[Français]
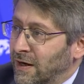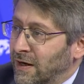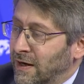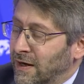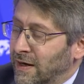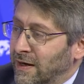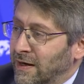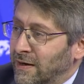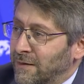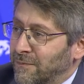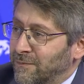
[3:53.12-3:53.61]

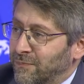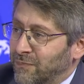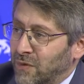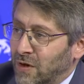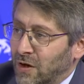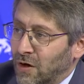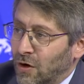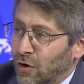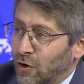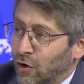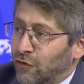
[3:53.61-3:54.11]
Et
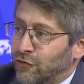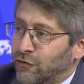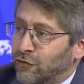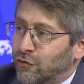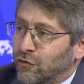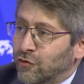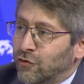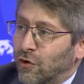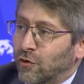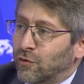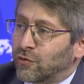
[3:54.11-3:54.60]

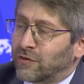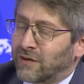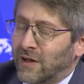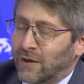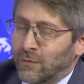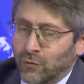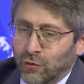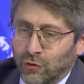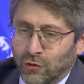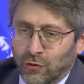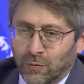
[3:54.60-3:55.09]
lorsque dans le
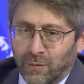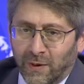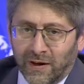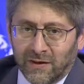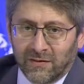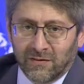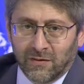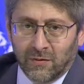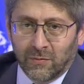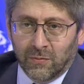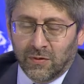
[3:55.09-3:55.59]
Talmud, par
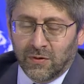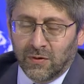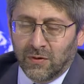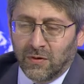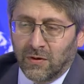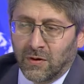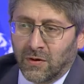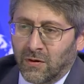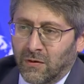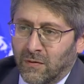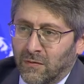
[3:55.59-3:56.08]
exemple,
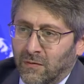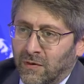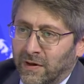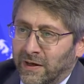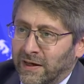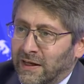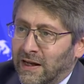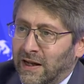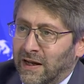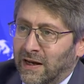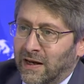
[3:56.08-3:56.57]

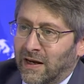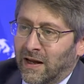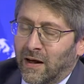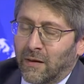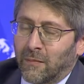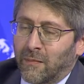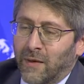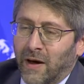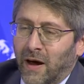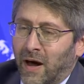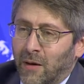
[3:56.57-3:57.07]
Hillel,
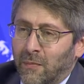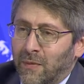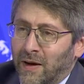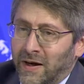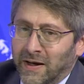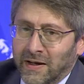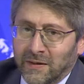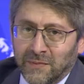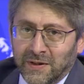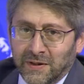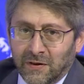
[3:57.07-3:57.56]
un, un rabbin
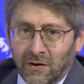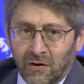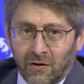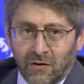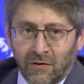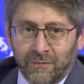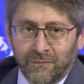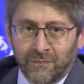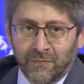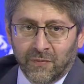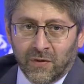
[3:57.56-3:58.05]
éminent,
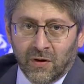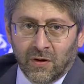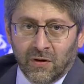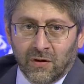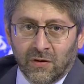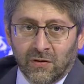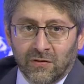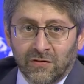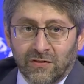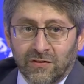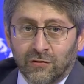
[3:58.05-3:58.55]

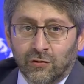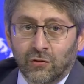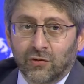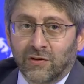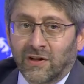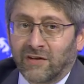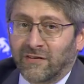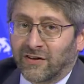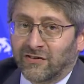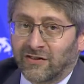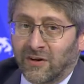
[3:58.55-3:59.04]
discute
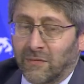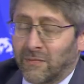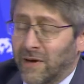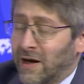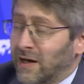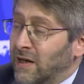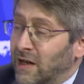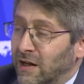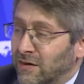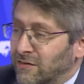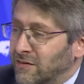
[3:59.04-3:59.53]
avec
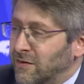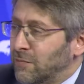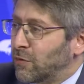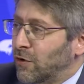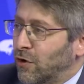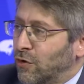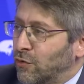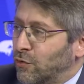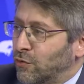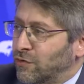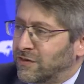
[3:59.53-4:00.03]
Shammai, l'un dit
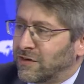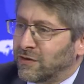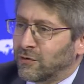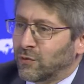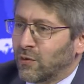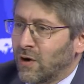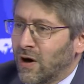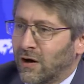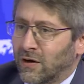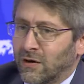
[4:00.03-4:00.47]
blanc, l'autre dit noir,